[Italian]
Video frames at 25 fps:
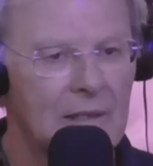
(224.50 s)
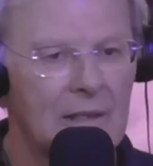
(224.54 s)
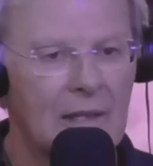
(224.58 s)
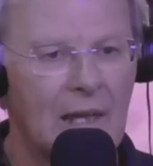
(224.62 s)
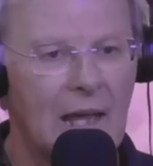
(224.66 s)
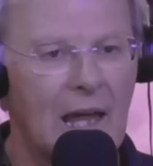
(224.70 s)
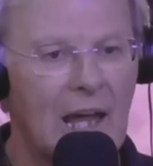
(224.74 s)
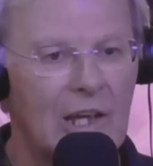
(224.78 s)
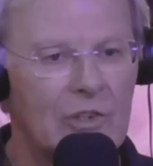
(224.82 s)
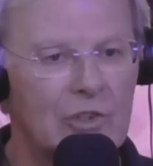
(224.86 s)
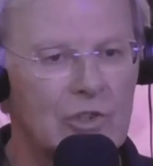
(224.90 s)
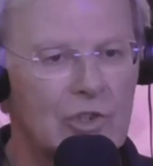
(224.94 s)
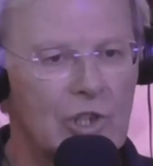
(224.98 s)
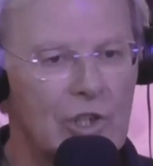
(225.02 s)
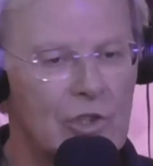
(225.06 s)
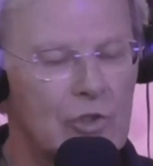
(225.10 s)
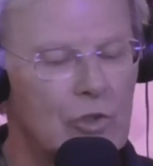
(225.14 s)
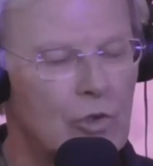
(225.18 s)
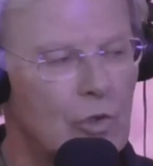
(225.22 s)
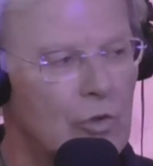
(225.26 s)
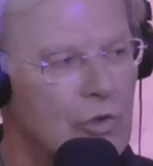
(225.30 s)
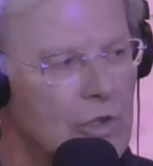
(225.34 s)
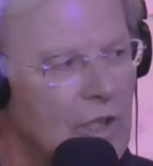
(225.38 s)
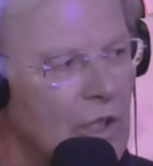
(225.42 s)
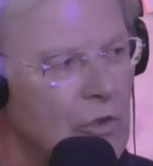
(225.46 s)
a
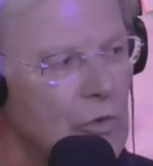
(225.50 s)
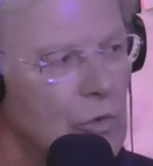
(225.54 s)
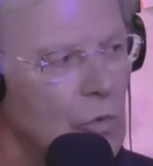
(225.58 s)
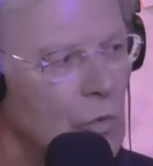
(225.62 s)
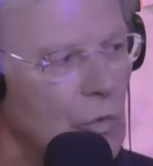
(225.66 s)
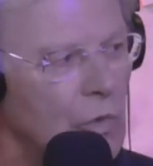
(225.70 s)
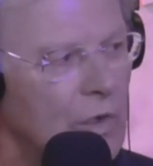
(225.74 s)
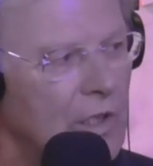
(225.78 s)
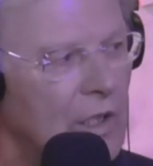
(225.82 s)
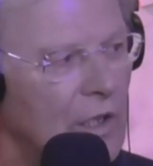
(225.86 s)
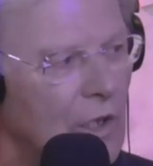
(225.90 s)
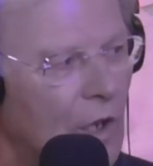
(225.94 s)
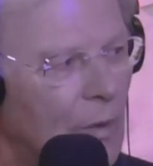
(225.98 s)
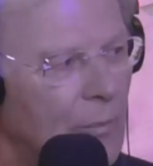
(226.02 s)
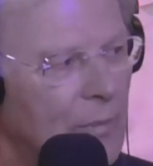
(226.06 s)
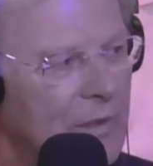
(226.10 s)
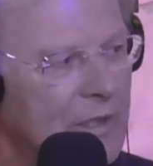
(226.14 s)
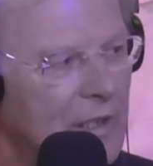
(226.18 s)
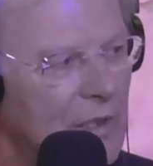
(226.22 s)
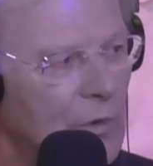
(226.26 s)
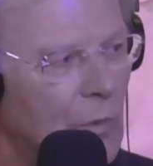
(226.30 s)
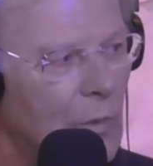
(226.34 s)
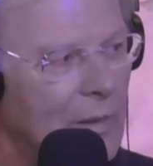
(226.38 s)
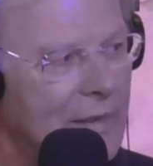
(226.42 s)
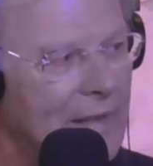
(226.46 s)
181 km
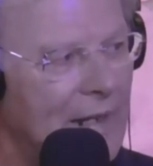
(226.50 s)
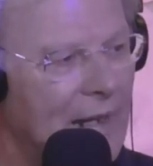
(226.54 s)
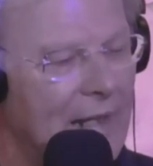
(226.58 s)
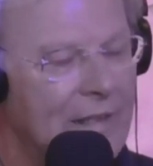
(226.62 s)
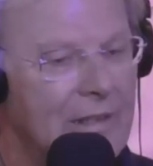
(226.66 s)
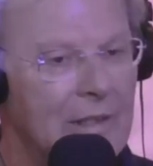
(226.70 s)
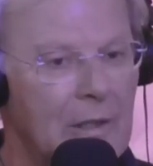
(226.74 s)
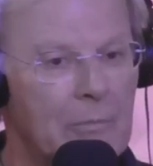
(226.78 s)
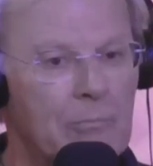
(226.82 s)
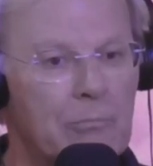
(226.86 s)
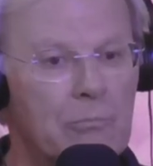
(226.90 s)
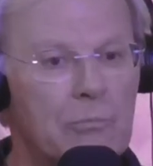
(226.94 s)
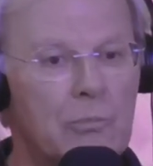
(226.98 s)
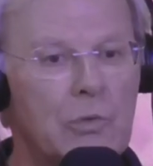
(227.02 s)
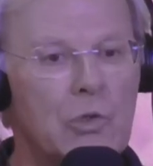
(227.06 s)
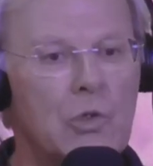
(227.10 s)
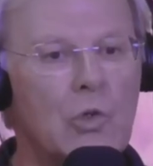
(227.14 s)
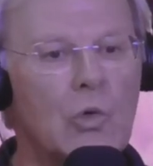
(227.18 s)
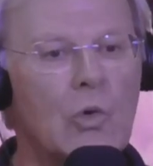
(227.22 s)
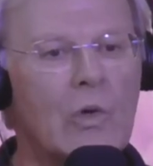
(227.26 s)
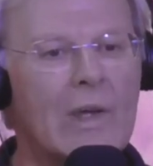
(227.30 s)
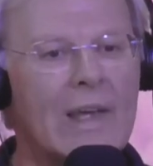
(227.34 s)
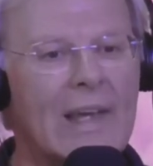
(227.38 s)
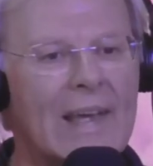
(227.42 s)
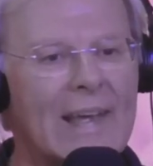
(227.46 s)
quadrati,
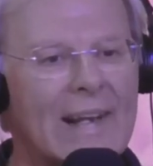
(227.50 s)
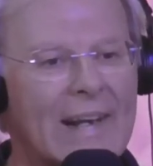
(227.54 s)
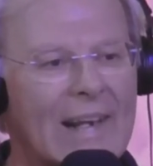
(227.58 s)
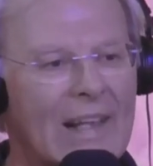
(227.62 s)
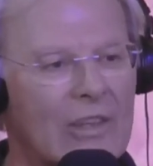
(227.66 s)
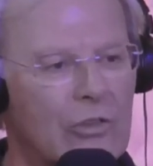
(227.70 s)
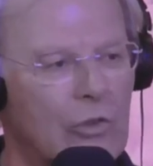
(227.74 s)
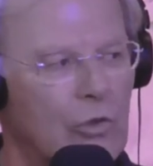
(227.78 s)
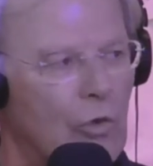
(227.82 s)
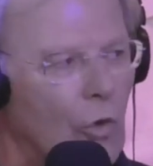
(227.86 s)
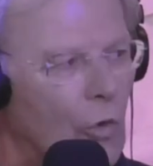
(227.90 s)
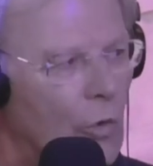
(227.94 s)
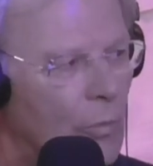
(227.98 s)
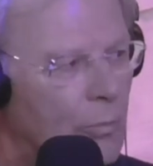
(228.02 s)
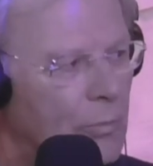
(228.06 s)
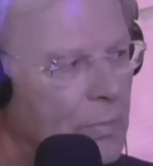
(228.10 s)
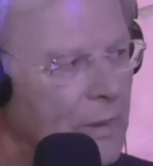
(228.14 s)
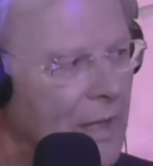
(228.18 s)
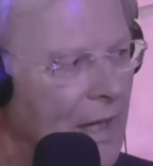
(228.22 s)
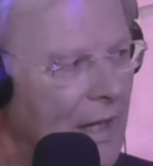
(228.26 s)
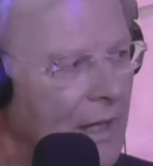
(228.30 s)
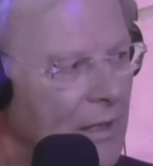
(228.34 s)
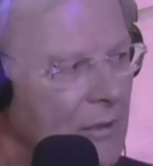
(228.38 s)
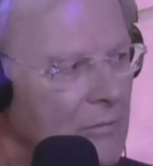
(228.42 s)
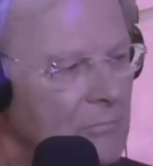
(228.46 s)
più che
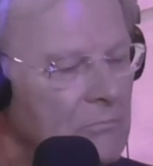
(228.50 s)
raddoppia.